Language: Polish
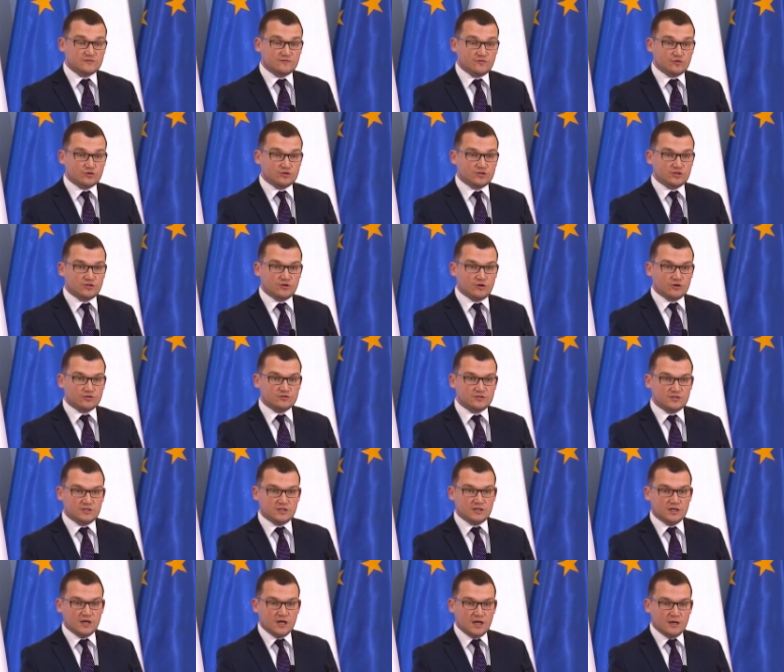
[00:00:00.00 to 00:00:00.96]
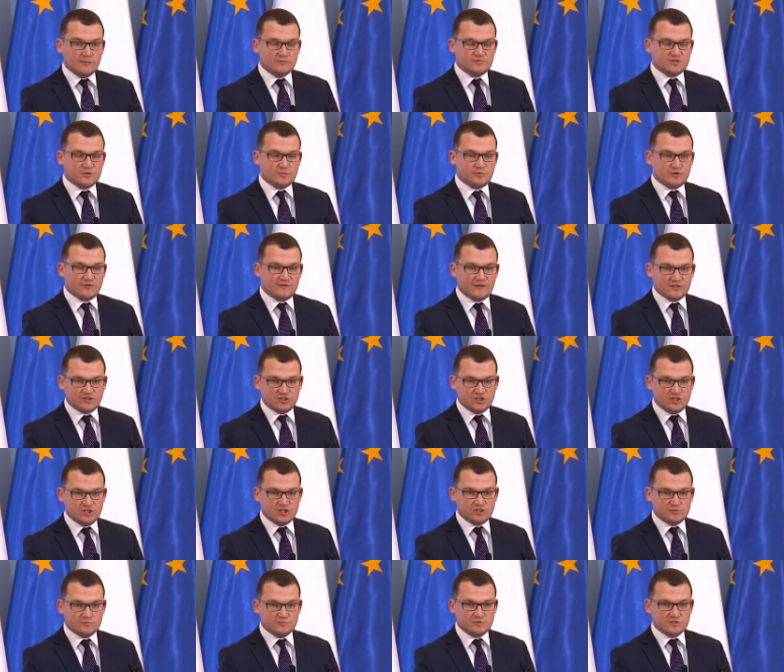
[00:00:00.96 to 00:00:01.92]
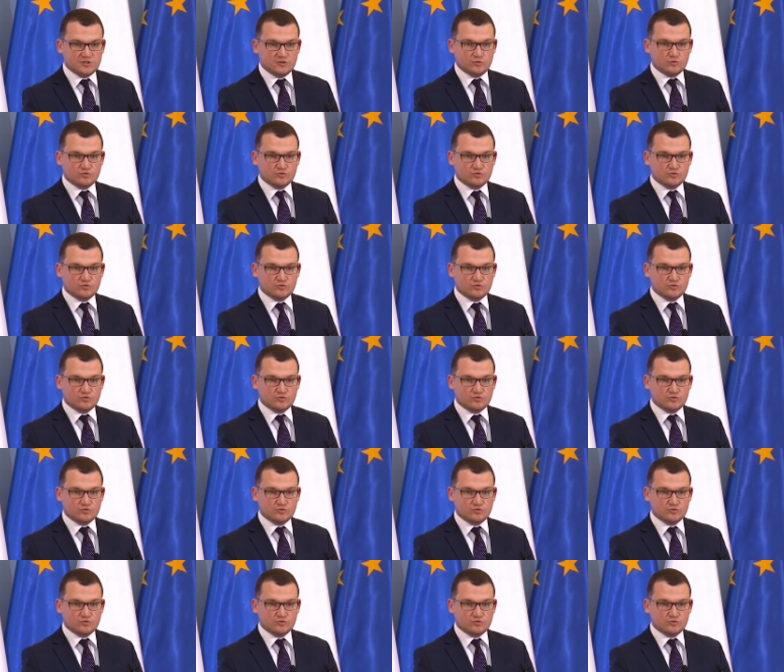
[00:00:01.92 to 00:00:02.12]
dwóch tygodni przeprowadziliśmy